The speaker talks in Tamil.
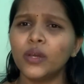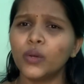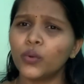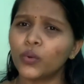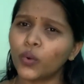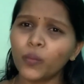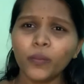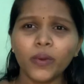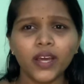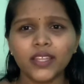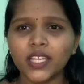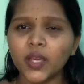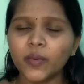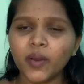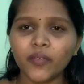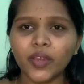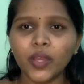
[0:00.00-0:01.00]
ரொம்ப
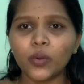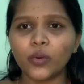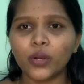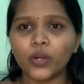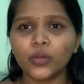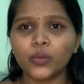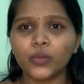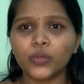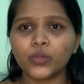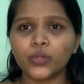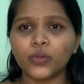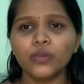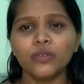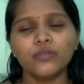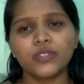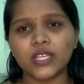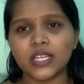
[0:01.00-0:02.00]
அதிகமாகவே குரல் கொடுத்தோம்
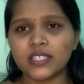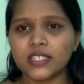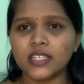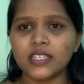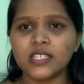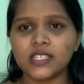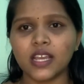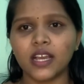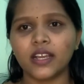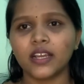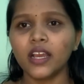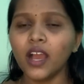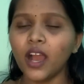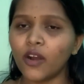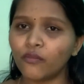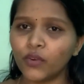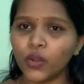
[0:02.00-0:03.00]
ஜஸ்டிஸ்க்காக
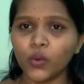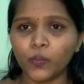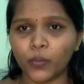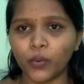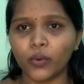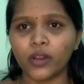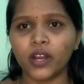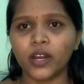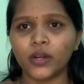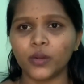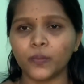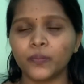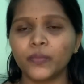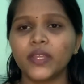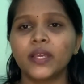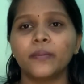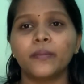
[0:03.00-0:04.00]
அவ்வளோ போராடணும்
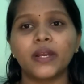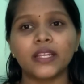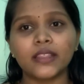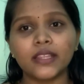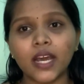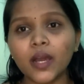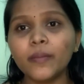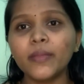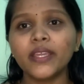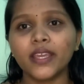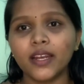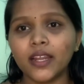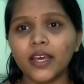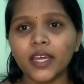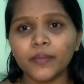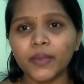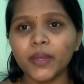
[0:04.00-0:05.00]
பட் நாம்
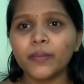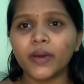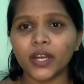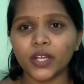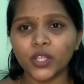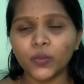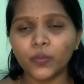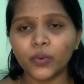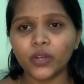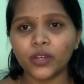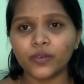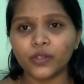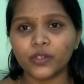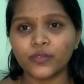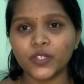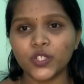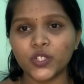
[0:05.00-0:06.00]
எல்லாருமே மறந்து போன
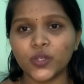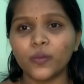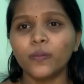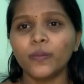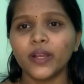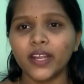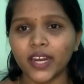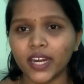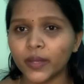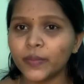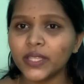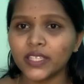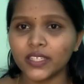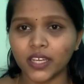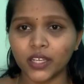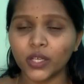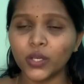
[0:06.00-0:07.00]
ஒரு விஷயம்
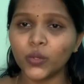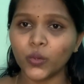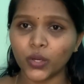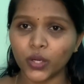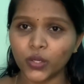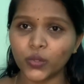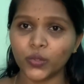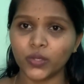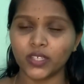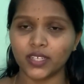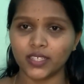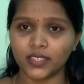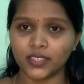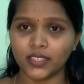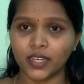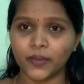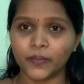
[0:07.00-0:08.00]
கணபதிக்காக குரல் கொடுக்கறது
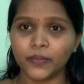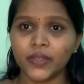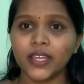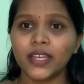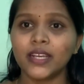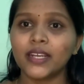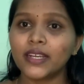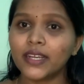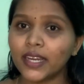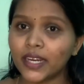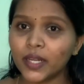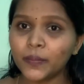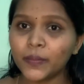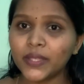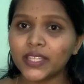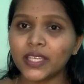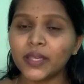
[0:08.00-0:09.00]
தான்
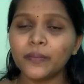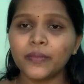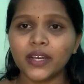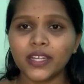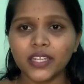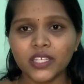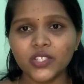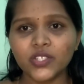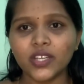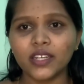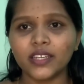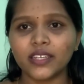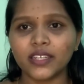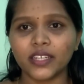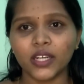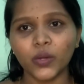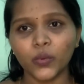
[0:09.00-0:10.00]
கணபதி மலேசியாவில்
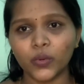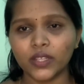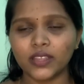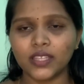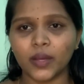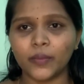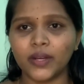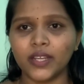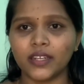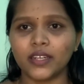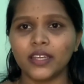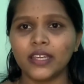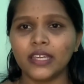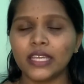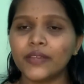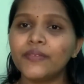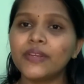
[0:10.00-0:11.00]
இருக்கிற ஒரு தமிழர்
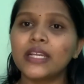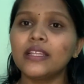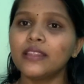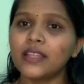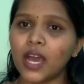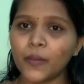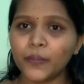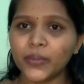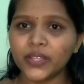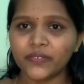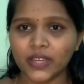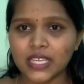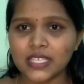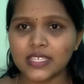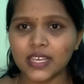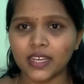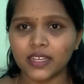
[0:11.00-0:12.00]
இவருக்கு நாற்பது
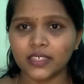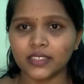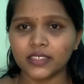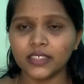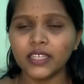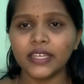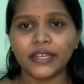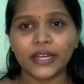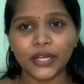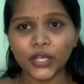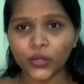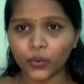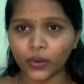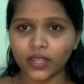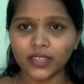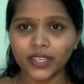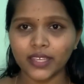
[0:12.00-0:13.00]
வயசு ஆகுது ரெண்டு
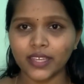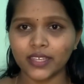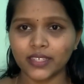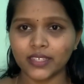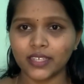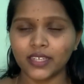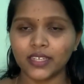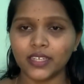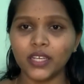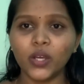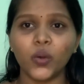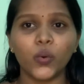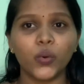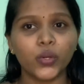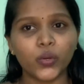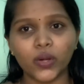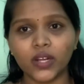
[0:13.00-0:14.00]
குழந்தைங்க இருக்காங்க
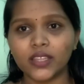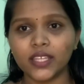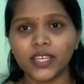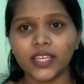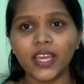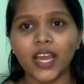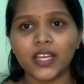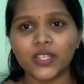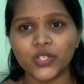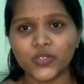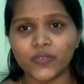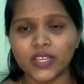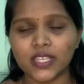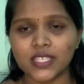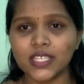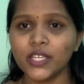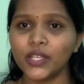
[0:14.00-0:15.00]
ஒரு குழந்தைக்கு அஞ்சு
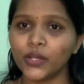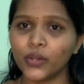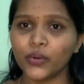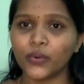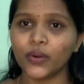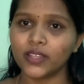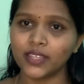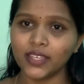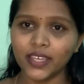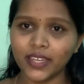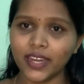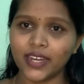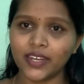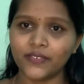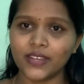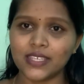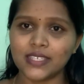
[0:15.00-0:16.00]
வயசு இன்னொரு குழந்தைக்கு
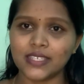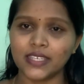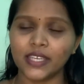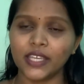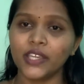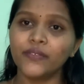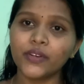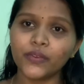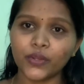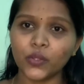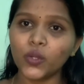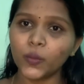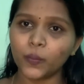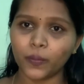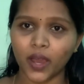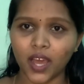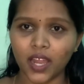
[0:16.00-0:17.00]
ஏழு வயசு இவர் வந்து
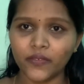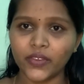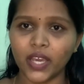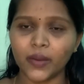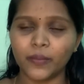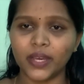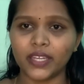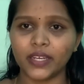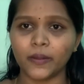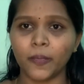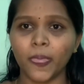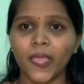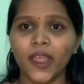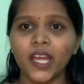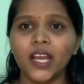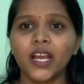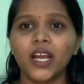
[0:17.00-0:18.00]
ஒரு பால் வியாபாரி
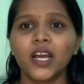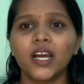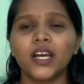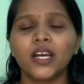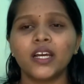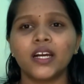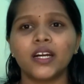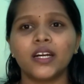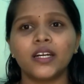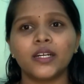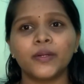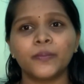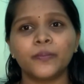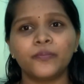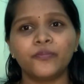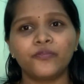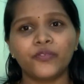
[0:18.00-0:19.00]

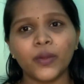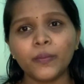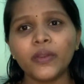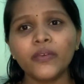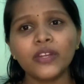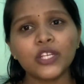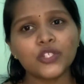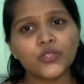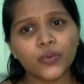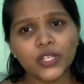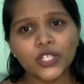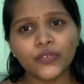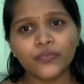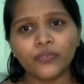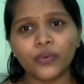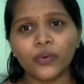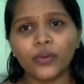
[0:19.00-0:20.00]
ஃபெப்ரவரி டுவெண்ட்டி
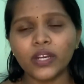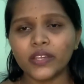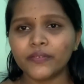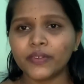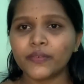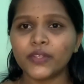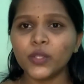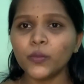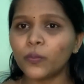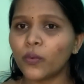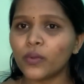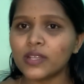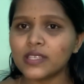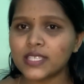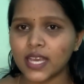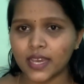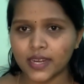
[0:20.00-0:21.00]
ஃபோர் இவர் வந்து
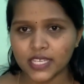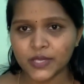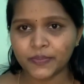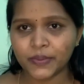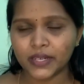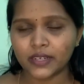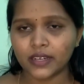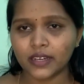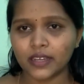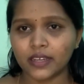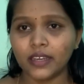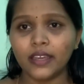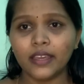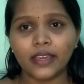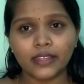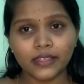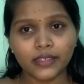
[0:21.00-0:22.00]
போலீஸ் அரெஸ்ட் பண்ணுறாங்க
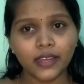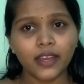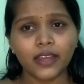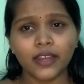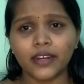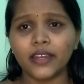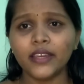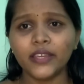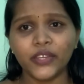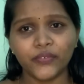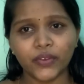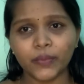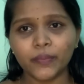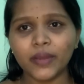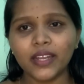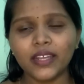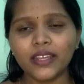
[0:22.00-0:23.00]
எதுக்காகனா இவர்
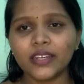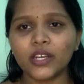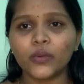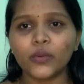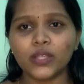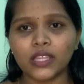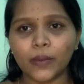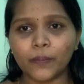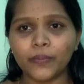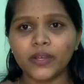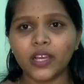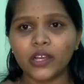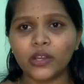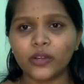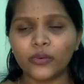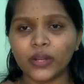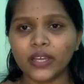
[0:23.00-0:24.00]
மேலே இருக்கிற ஒரு
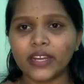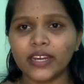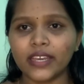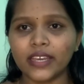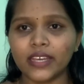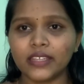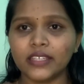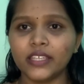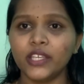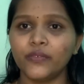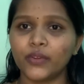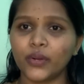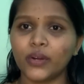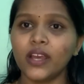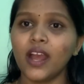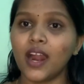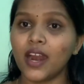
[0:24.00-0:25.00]
தப்புக்காக கூட கிடையாது
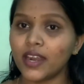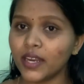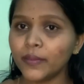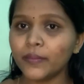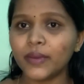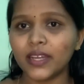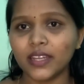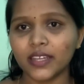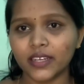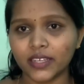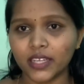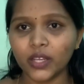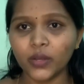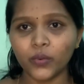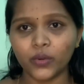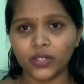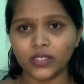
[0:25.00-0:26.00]
இவரோட அண்ணன் மேலே இருக்கிற
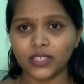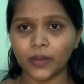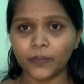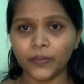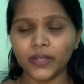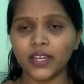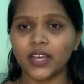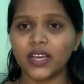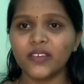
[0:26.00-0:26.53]
ஒரு தப்புக்காக